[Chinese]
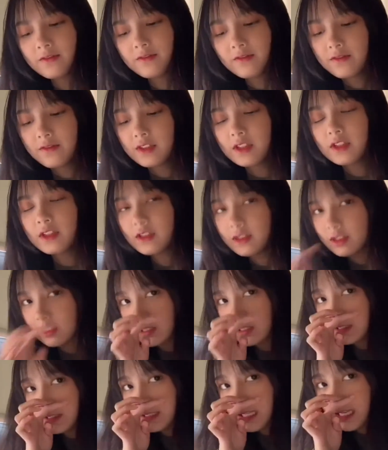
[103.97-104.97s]
这这
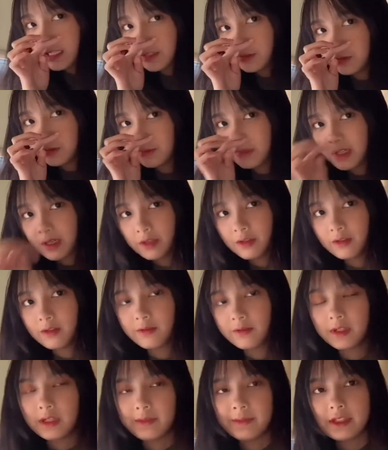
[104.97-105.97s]
个大熊猫
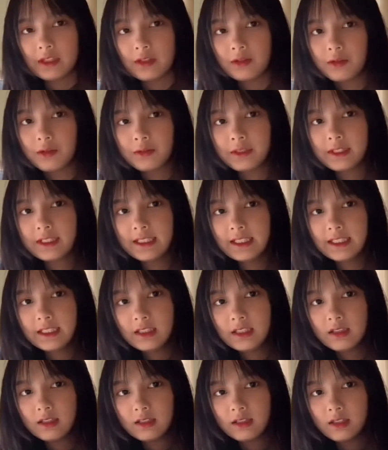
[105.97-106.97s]
里面是这种青
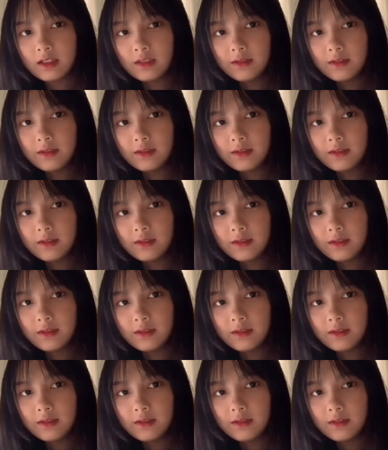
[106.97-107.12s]
色的，